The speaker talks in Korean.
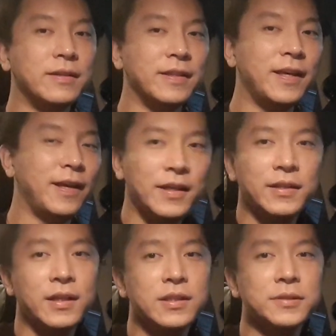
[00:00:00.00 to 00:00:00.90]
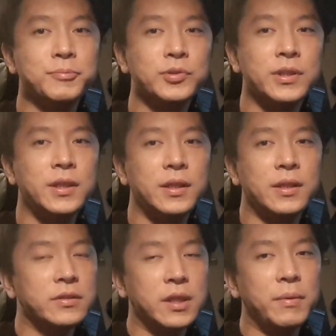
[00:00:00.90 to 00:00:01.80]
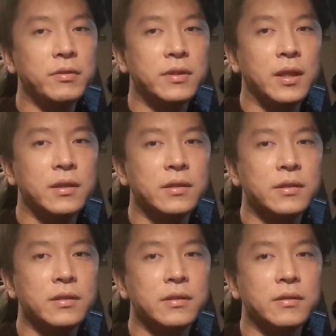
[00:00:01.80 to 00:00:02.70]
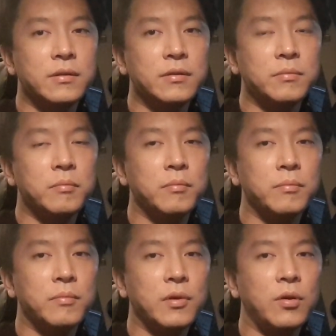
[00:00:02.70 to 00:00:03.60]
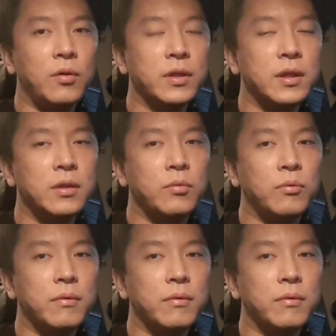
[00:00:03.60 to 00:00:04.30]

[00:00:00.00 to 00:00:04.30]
있는데 근데 그분이 제가 봤을 때는 거의